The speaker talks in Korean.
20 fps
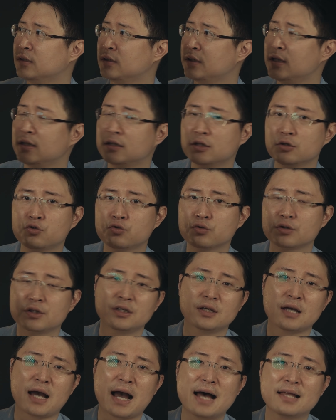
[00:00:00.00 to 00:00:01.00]
틸트
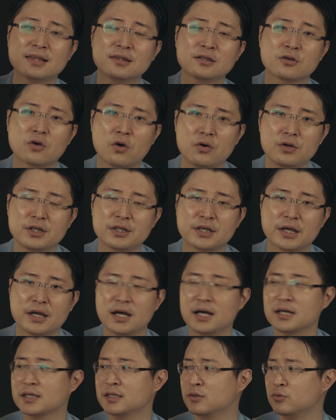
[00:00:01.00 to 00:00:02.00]
축이 안 걸리게
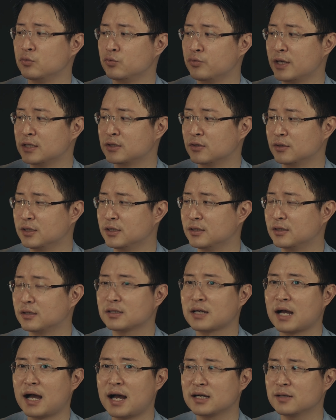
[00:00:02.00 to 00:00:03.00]
하기 위해서는
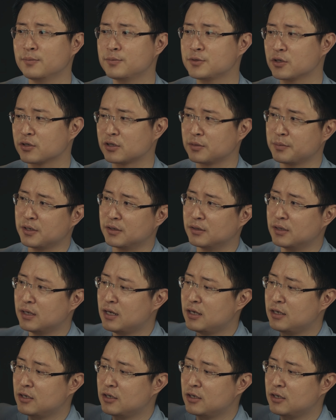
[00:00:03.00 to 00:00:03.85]
가급적이면